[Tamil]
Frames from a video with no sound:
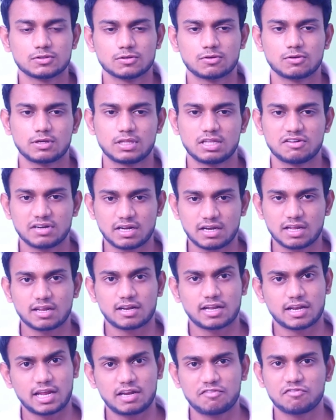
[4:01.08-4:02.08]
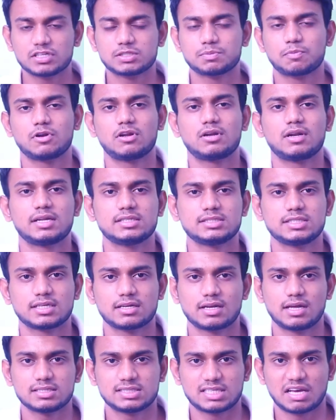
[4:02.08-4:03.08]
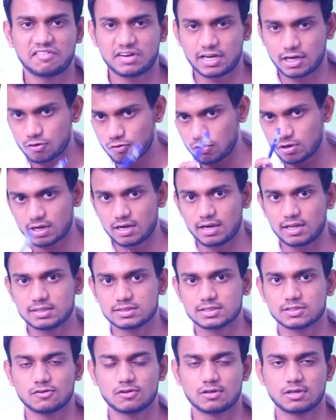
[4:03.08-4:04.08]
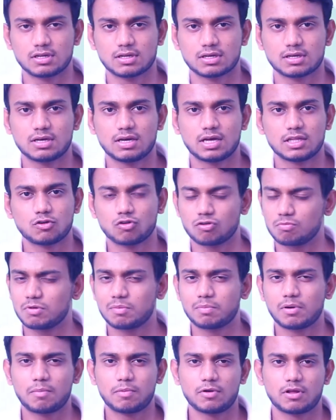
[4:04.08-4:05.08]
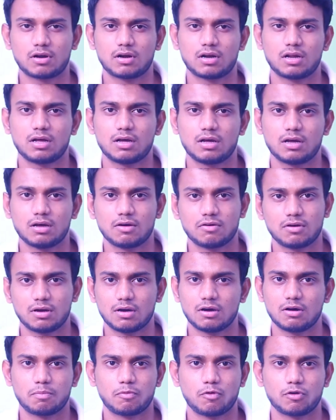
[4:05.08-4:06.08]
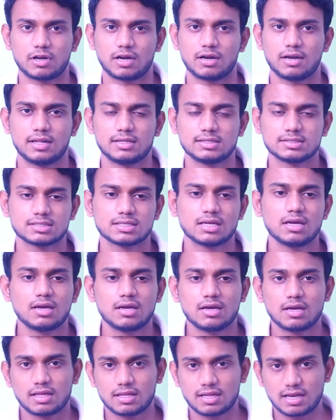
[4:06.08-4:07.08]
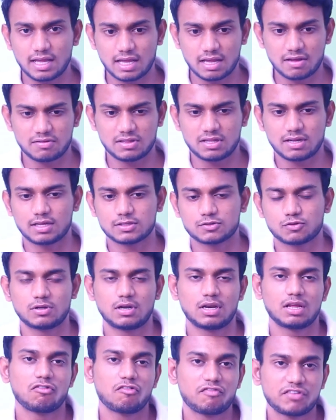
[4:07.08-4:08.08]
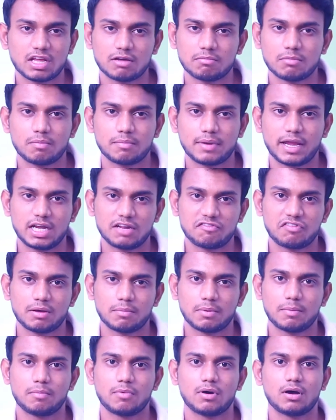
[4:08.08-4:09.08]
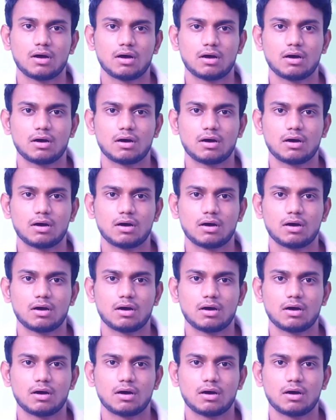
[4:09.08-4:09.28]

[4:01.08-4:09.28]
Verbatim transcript: ஸோ இதை விட நீங்கள் நிறைய இன்வெஸ்ட் பண்ணணும்னு நினச்சிங்கன்னா செவன்ட்டி டூ ஹண்ட்ரட் லென்ஸ்னு ஒன்று இருக்குது அதுவும் ரொம்ப பாப்புலரான போர்ட்ரேட் லென்ஸ் இதுலேயே வந்து நான் சொன்னாலே ஃபிஃப்டி எம்எம் எயிட்டி ஃபைவ் எம்எம்